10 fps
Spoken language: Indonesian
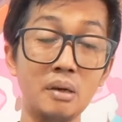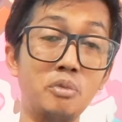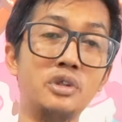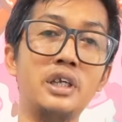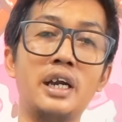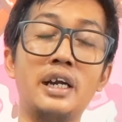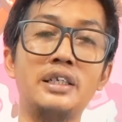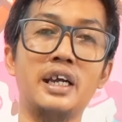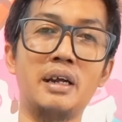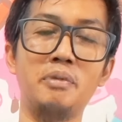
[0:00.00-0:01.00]
mutiara
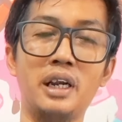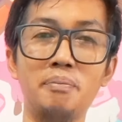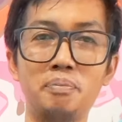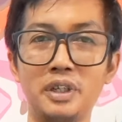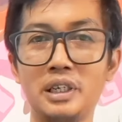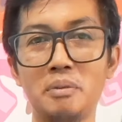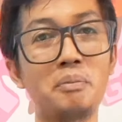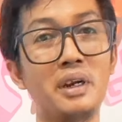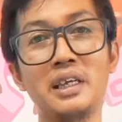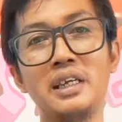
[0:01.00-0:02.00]
dan jaramila tidak
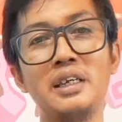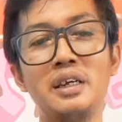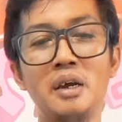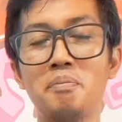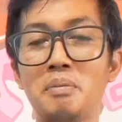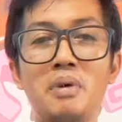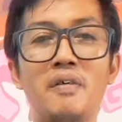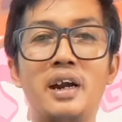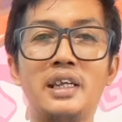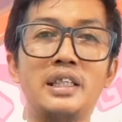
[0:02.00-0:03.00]
memiliki
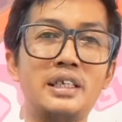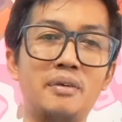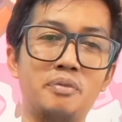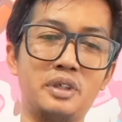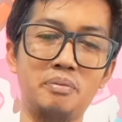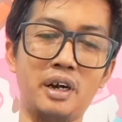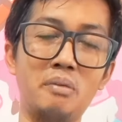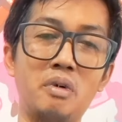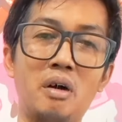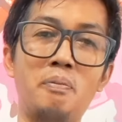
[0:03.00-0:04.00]
pembawa liat yang
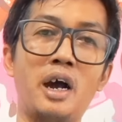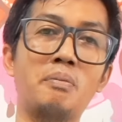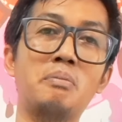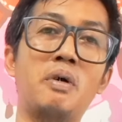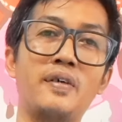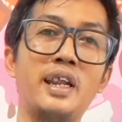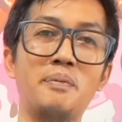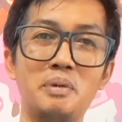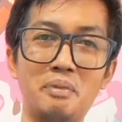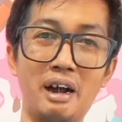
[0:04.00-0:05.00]
dimana bawa bahan
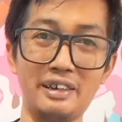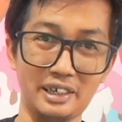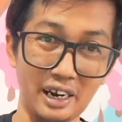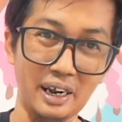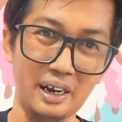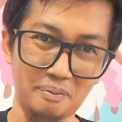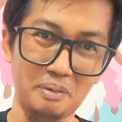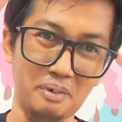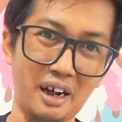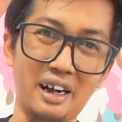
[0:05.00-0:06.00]
pembawanya lebih mahal jadi agak
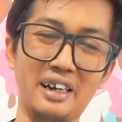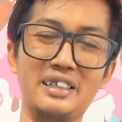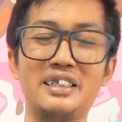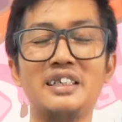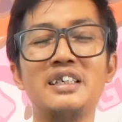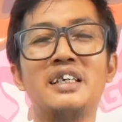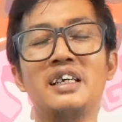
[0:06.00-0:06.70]
lebih mahal ini.